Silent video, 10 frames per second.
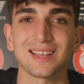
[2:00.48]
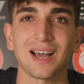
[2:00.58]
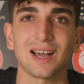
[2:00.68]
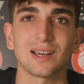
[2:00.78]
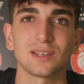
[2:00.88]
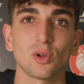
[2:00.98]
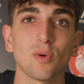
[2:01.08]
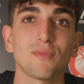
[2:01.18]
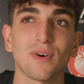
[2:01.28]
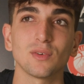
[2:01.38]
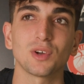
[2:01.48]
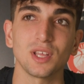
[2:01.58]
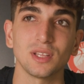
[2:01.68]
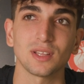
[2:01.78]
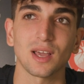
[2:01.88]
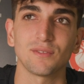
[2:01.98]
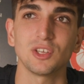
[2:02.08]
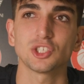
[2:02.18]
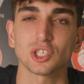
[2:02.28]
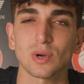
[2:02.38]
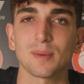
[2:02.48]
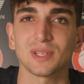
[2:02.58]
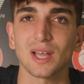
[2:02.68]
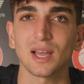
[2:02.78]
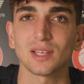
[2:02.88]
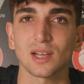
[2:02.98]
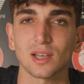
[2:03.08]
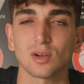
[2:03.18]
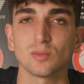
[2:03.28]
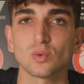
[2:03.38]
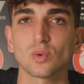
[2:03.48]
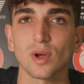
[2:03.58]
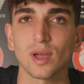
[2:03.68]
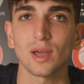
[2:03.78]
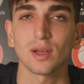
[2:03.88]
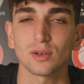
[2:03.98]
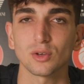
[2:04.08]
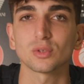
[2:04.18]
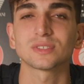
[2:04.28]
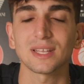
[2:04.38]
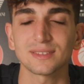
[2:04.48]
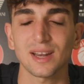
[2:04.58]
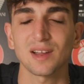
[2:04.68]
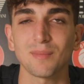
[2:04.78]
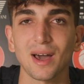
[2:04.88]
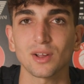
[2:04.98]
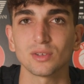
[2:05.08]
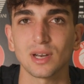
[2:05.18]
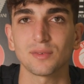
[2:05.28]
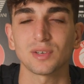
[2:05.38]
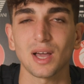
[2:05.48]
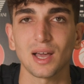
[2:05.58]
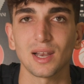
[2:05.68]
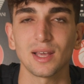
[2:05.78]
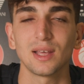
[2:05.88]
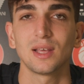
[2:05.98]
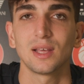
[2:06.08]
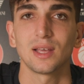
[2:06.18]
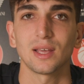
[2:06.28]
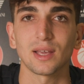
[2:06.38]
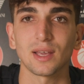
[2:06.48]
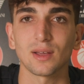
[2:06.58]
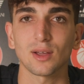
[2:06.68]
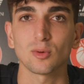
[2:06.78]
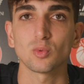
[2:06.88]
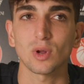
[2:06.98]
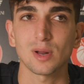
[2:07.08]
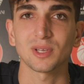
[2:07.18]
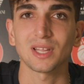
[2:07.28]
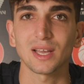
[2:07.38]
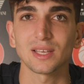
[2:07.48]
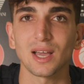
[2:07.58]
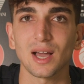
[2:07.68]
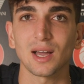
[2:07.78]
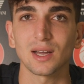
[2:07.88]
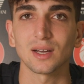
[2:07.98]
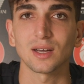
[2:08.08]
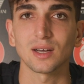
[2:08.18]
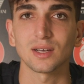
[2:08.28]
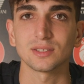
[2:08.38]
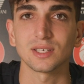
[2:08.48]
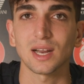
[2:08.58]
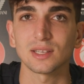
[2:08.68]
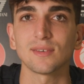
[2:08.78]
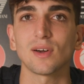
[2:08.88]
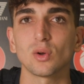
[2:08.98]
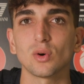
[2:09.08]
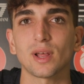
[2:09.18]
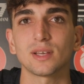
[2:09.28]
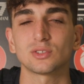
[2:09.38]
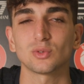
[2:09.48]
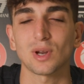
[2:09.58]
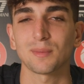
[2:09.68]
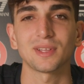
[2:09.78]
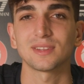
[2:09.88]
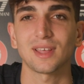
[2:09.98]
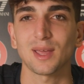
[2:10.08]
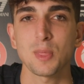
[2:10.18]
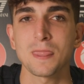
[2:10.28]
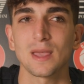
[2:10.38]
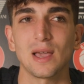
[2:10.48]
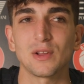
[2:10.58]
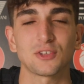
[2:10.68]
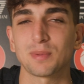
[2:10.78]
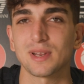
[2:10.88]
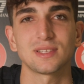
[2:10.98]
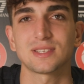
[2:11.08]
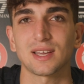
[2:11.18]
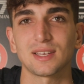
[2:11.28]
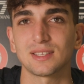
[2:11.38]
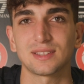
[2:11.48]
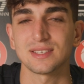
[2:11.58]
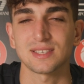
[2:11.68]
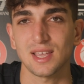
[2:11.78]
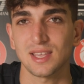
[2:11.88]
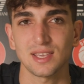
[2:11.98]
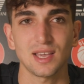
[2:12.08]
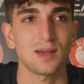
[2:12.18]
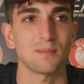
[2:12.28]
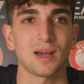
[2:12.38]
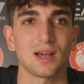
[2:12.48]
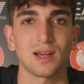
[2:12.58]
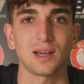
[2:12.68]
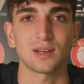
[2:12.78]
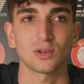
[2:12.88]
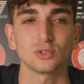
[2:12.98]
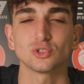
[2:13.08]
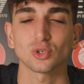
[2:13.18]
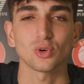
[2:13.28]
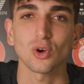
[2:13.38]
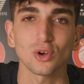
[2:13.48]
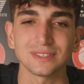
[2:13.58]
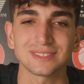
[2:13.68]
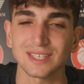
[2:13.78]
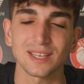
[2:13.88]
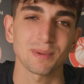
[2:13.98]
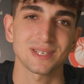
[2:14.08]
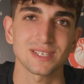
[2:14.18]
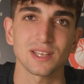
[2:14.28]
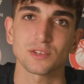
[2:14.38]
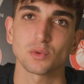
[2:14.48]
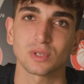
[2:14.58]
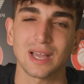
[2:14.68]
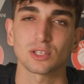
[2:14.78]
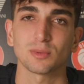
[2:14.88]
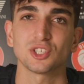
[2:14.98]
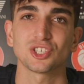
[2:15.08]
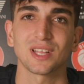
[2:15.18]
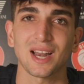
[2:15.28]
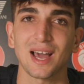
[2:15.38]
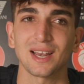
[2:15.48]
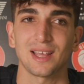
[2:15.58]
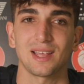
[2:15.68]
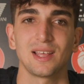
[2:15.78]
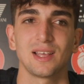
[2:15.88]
da non favoriti a vincere una medaglia che comunque, nonostante il rammarico della finale, è comunque una medaglia eh, di grande valore, sicuramente è un'esperienza che ti segna, ma non solo in sé per sé il risultato, ma in generale